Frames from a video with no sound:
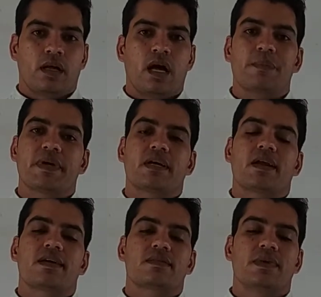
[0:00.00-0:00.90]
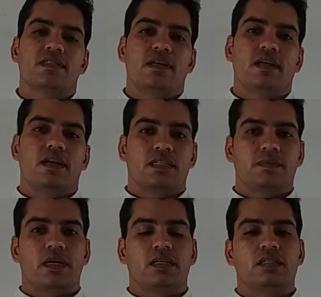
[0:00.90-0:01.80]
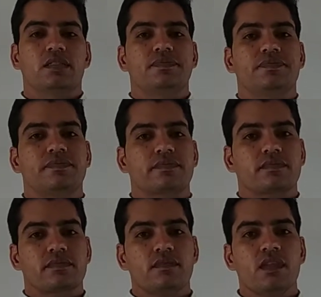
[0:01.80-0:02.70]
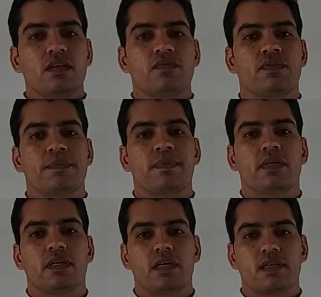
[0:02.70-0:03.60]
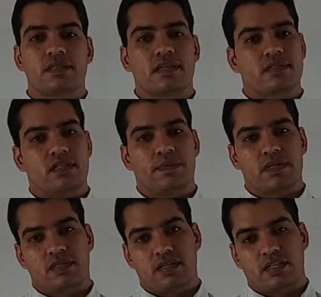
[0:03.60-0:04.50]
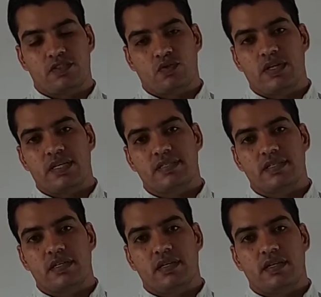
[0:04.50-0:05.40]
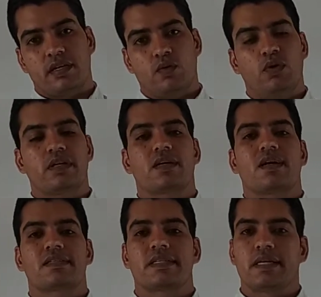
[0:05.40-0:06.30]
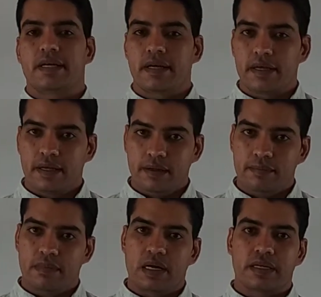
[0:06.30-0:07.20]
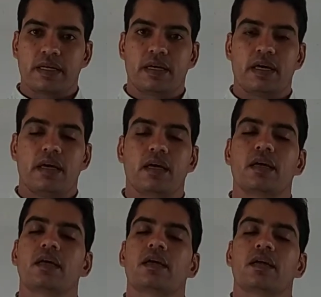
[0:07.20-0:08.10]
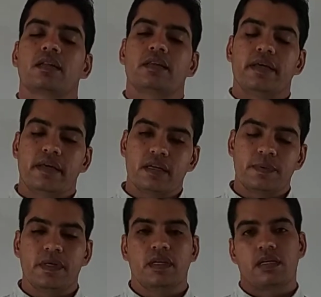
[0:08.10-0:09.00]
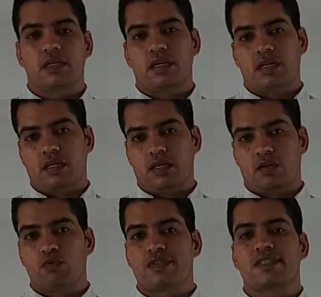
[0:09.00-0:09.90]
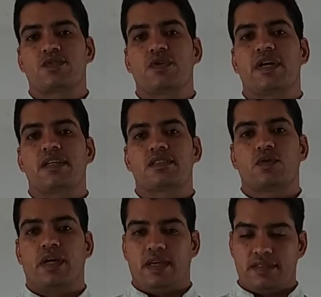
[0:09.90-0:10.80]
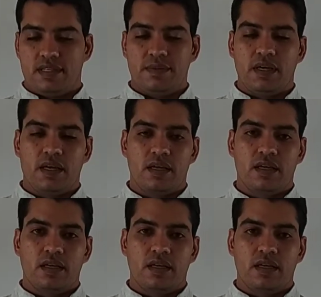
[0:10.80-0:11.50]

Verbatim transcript: आपकी क्लास में से लगभग 50 या 60 परसेंट स्टूडेंट्स ही रेगुलर क्लास ले रहे हैं बाकी के देख भी नहीं रहे हैं कुछ स्टूडेंट्स तो ऐसे भी हैं